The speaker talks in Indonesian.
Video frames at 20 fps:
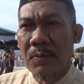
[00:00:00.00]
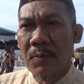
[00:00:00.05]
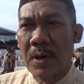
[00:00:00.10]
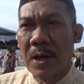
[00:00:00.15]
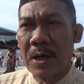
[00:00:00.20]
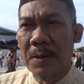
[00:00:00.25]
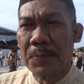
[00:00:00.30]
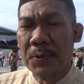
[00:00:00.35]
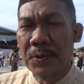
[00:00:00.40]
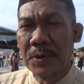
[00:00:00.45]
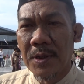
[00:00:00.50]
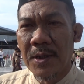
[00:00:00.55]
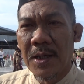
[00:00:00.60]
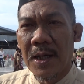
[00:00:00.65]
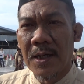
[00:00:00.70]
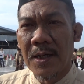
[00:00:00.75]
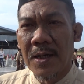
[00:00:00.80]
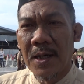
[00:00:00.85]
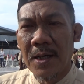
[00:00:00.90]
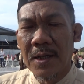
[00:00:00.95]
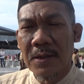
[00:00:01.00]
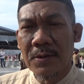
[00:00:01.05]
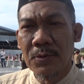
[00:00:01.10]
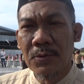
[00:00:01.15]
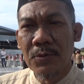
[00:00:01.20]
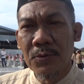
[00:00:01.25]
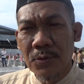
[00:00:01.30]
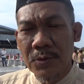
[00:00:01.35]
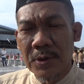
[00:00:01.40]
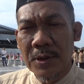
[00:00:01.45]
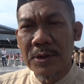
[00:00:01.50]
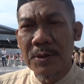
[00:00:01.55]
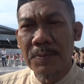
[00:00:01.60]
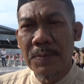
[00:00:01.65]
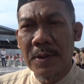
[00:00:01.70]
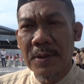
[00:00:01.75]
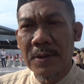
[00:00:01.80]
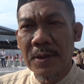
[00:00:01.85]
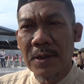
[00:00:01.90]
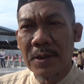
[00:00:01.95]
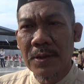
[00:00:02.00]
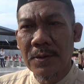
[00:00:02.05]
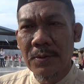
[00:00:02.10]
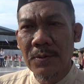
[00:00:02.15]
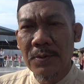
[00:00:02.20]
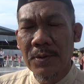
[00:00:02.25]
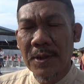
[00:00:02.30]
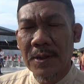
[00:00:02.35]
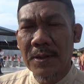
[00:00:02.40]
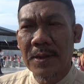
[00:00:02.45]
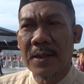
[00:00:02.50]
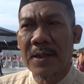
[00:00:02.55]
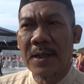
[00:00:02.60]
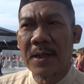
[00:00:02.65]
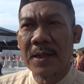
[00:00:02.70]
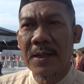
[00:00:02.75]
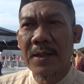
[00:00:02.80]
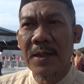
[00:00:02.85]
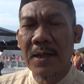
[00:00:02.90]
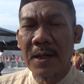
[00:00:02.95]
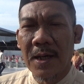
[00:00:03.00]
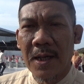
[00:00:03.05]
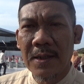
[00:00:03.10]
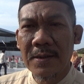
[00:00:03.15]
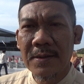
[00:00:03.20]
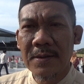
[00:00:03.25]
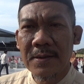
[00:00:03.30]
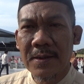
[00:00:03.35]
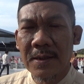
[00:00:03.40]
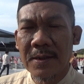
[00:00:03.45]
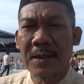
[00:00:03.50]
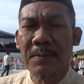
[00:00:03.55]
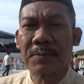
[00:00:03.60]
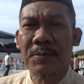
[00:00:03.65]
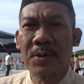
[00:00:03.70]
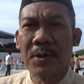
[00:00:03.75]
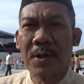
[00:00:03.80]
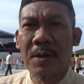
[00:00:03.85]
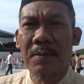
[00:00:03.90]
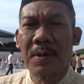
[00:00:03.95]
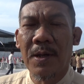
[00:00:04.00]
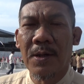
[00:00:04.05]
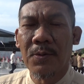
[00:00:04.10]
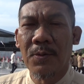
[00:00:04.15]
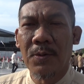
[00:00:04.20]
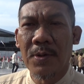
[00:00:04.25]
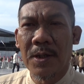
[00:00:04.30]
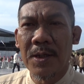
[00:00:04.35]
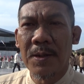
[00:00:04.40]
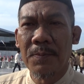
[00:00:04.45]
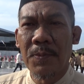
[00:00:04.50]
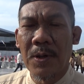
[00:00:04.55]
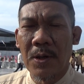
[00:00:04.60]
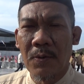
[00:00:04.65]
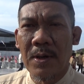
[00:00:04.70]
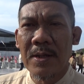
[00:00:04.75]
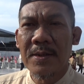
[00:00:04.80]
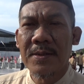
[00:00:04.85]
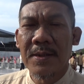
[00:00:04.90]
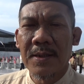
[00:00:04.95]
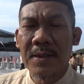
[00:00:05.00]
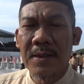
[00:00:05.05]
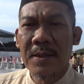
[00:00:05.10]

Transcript: Walaupun tidak ada tuntutan seperti itu, kita dari dinas tetap juga melakukan evaluasi.